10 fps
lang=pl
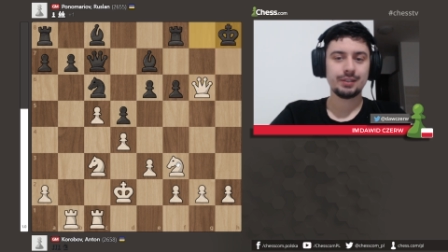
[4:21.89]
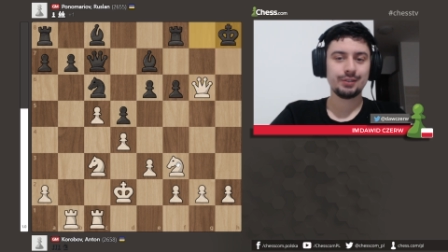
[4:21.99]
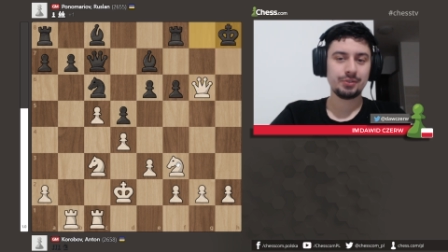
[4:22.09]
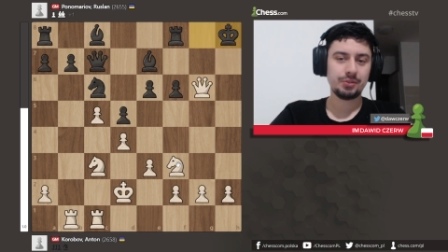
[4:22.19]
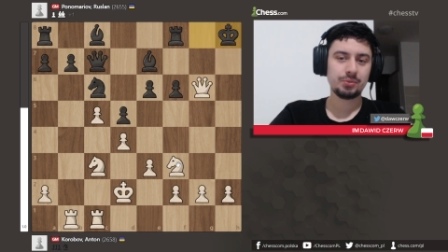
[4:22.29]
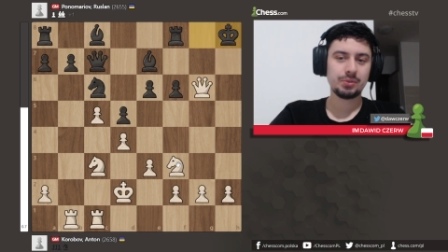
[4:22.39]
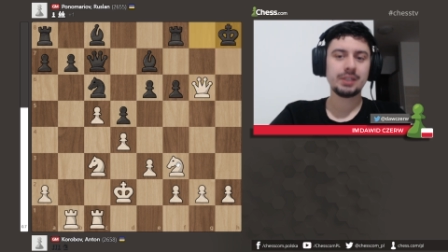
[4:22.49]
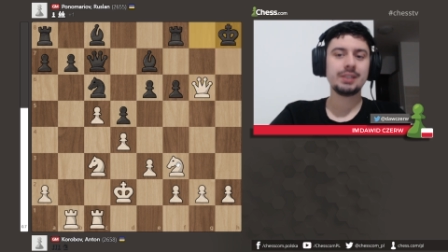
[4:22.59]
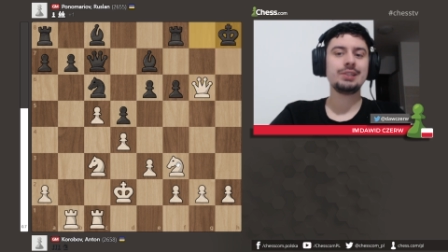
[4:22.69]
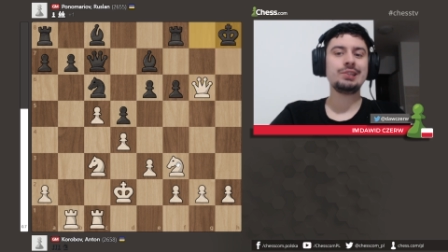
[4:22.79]
No i
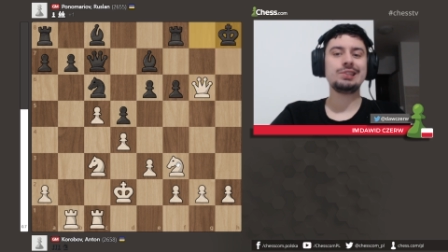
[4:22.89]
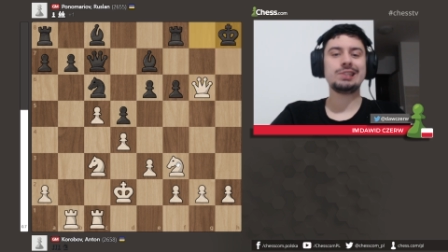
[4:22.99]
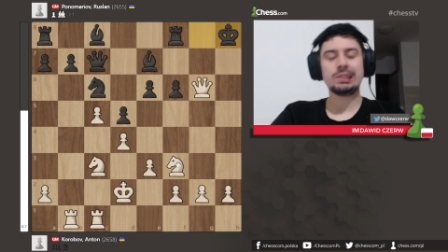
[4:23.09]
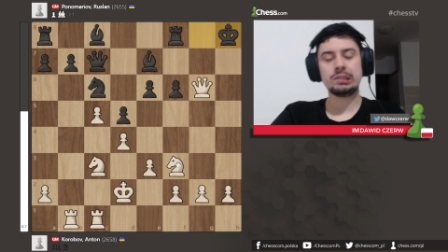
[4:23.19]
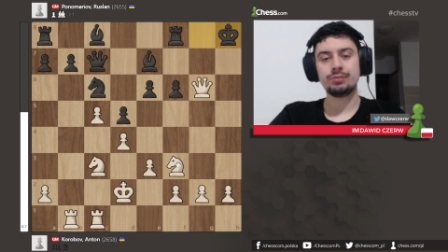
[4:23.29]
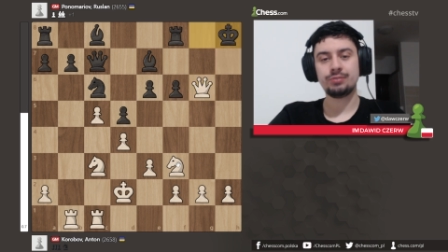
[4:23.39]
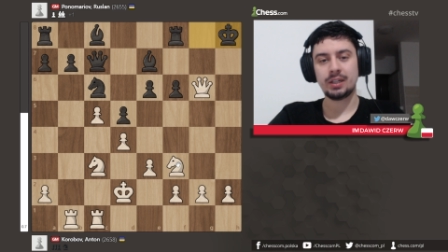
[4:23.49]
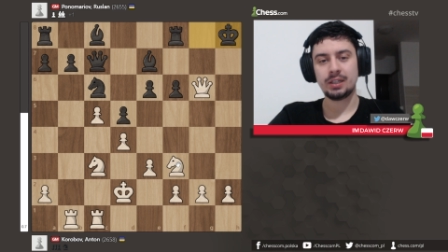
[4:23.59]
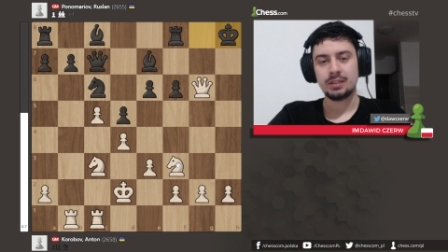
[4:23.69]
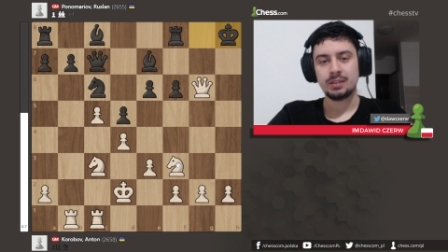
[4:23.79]
tutaj
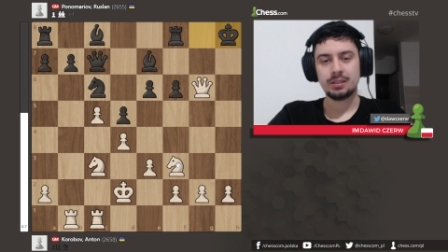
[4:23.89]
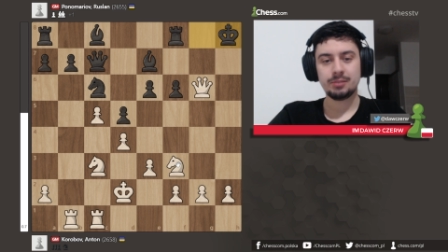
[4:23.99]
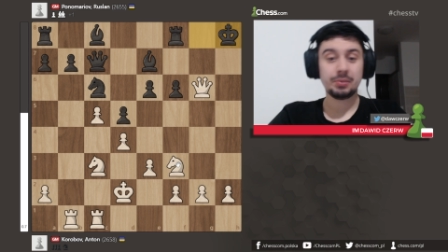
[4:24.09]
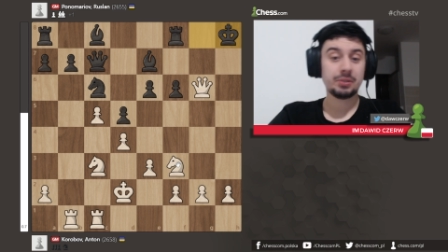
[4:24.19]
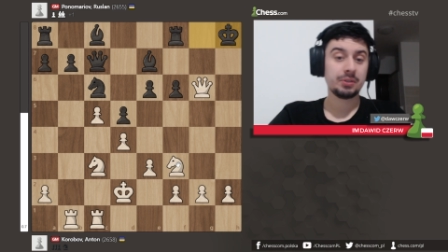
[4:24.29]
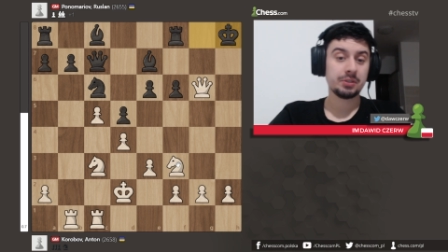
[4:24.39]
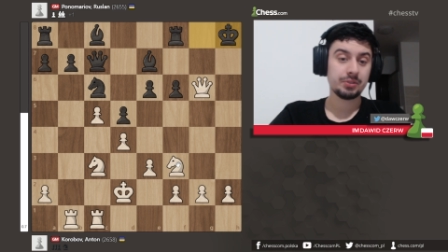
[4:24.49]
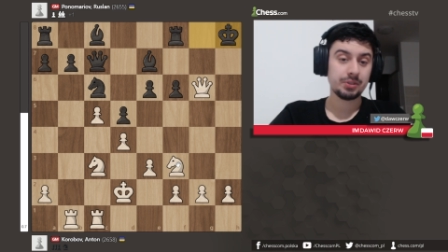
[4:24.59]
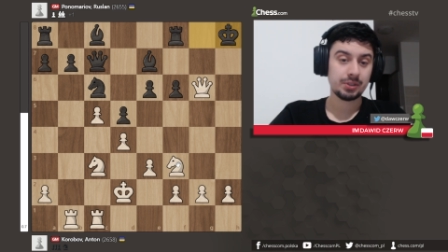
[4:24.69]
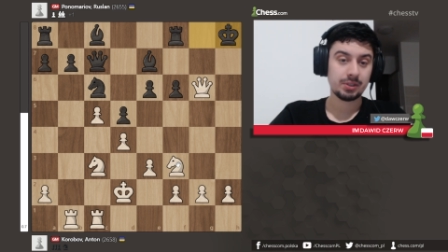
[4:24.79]
inicjatywa
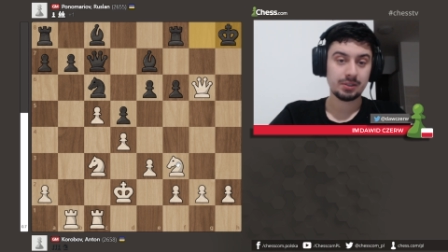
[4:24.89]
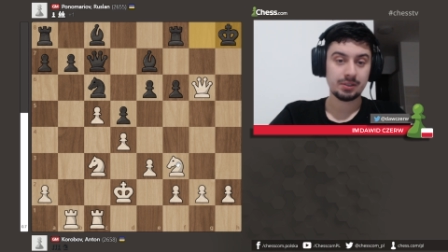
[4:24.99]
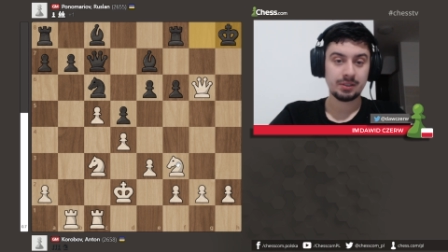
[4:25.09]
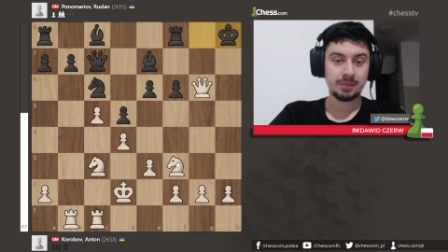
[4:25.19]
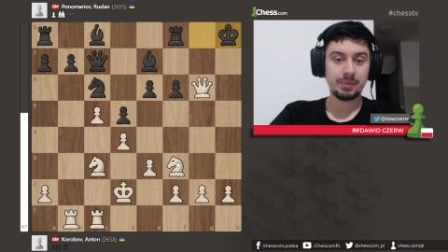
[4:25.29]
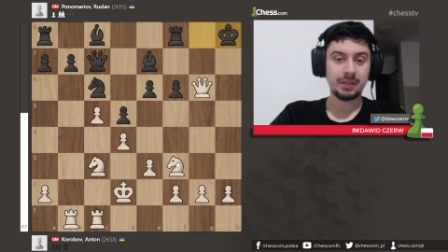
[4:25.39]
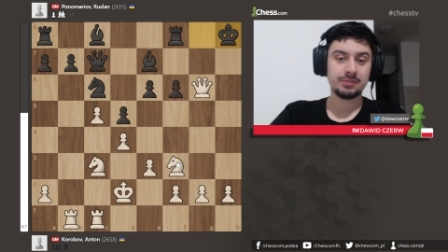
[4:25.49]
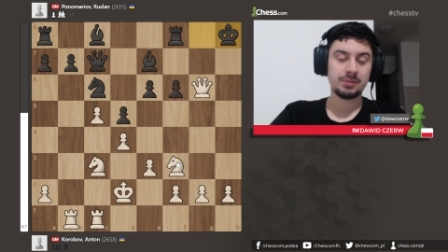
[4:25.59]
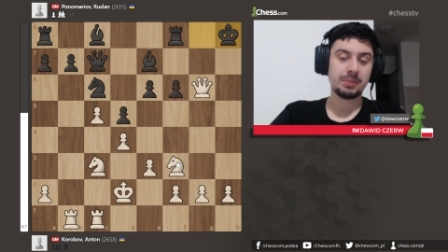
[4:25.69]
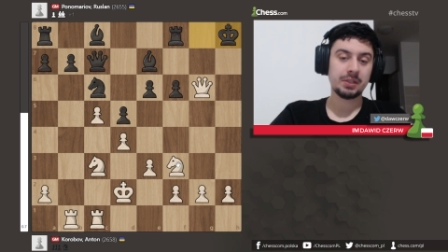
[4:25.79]
Białego jest
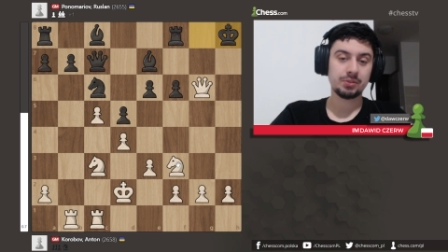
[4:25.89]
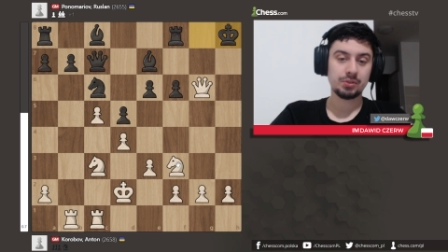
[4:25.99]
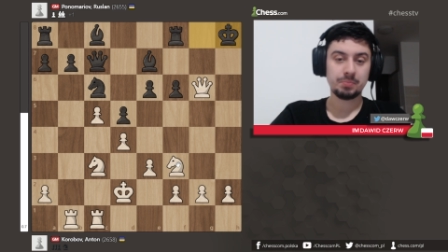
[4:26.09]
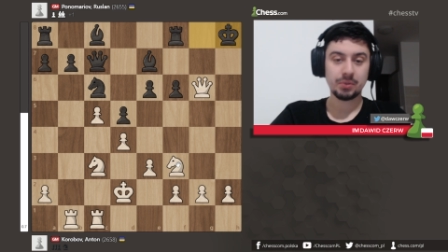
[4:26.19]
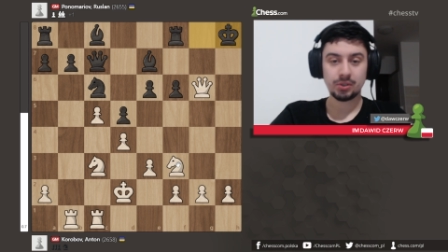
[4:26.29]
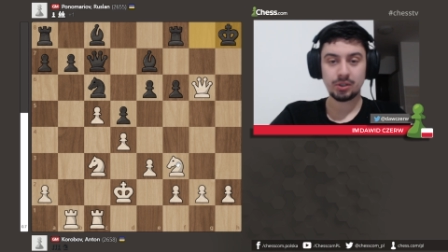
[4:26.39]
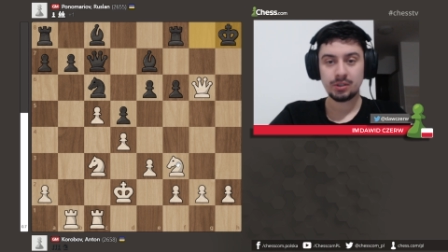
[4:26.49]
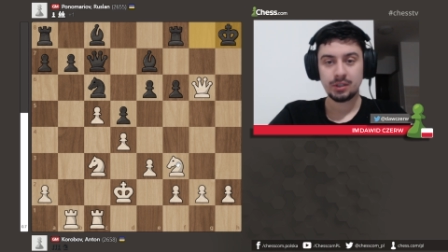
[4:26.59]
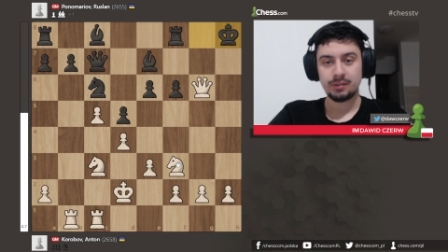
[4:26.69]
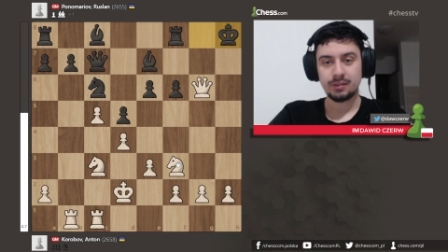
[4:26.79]
naprawdę bardzo spoko,